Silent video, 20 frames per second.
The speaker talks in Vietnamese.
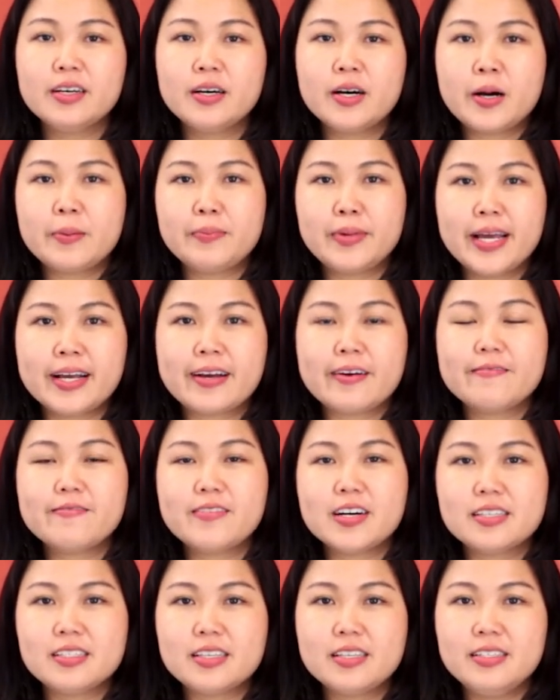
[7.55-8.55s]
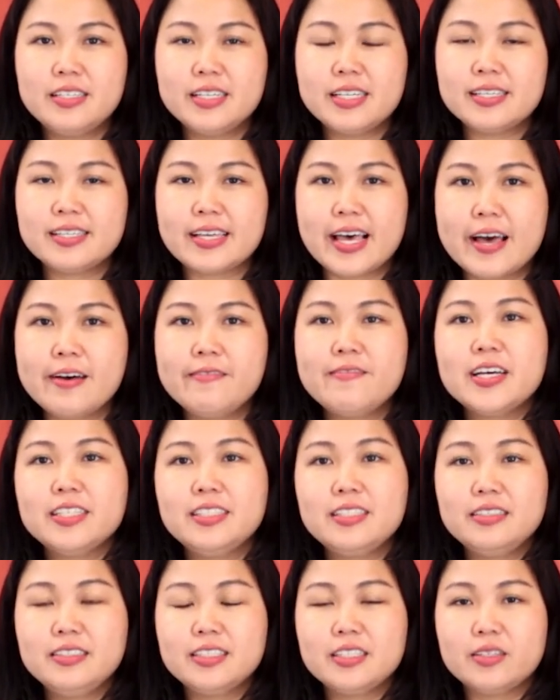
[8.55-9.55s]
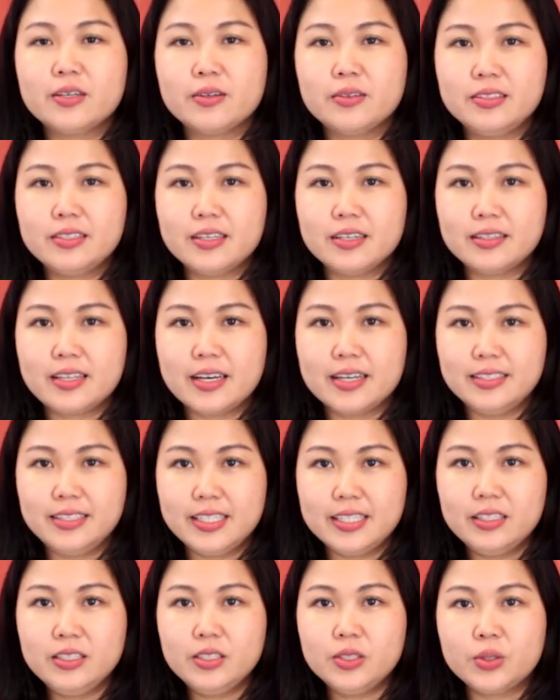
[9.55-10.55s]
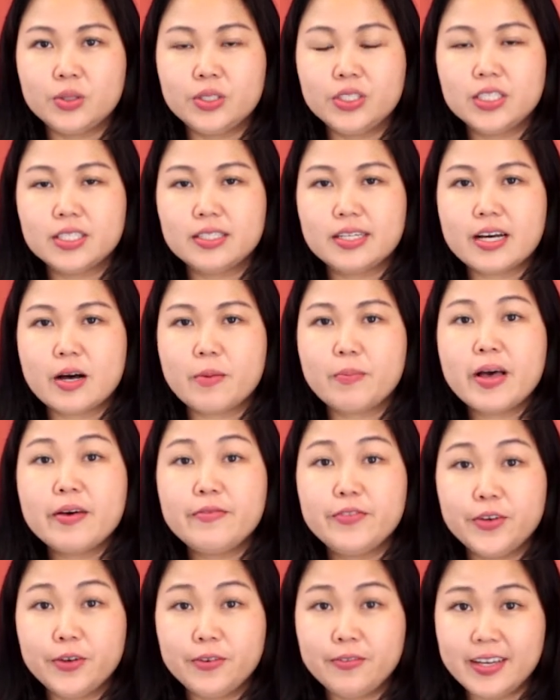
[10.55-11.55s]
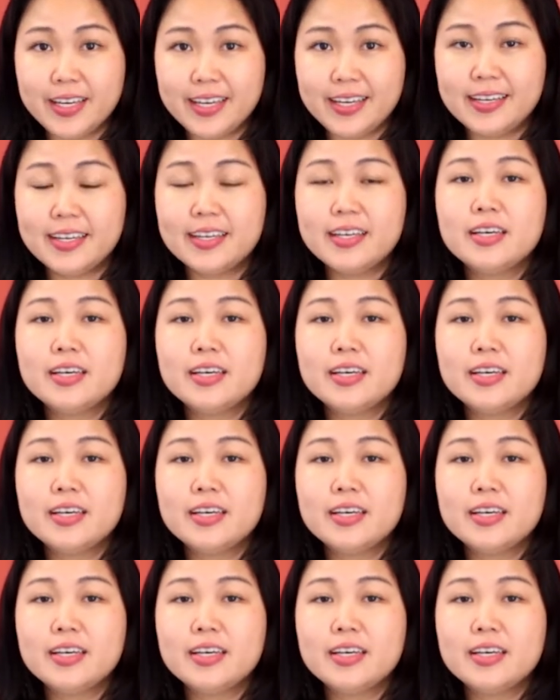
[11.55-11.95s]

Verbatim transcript: Hôm nay Cẩm Vân xin chia sẻ về chương trình hỗ trợ tài chính của trường đại học ép u vê.